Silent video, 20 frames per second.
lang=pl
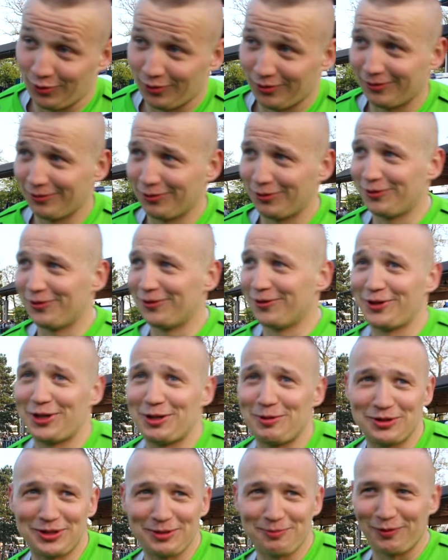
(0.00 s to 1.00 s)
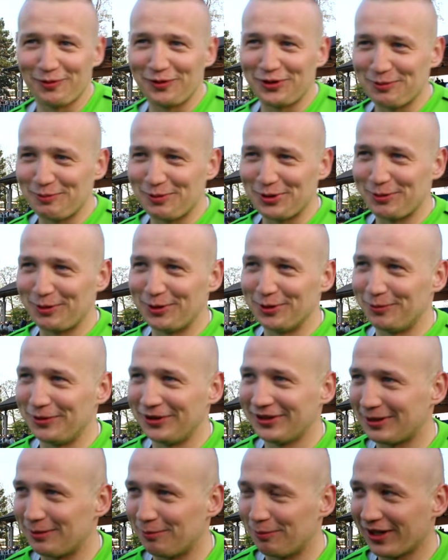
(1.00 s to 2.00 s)
No, kibice powinni być
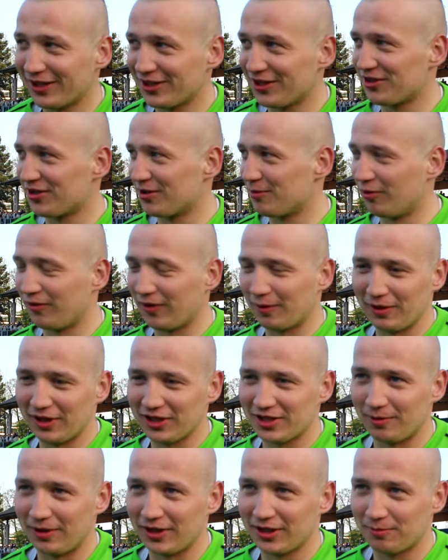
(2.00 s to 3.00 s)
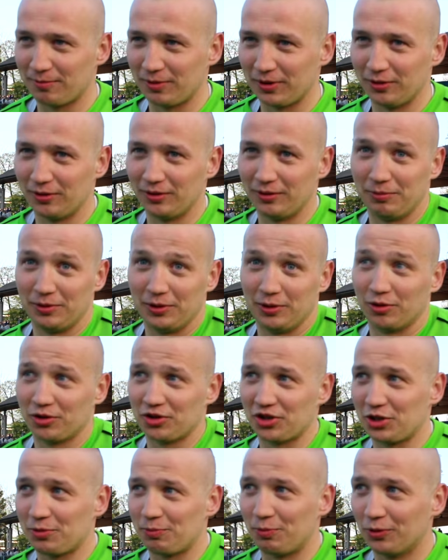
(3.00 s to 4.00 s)
dumni, z tym bardziej, że mówię, mecz, mecz był, był o
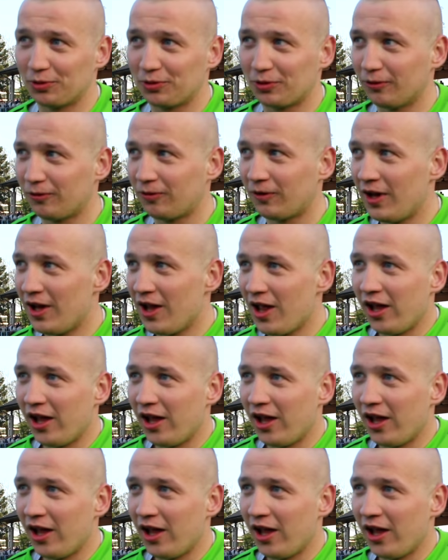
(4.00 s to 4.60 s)
6 punktów.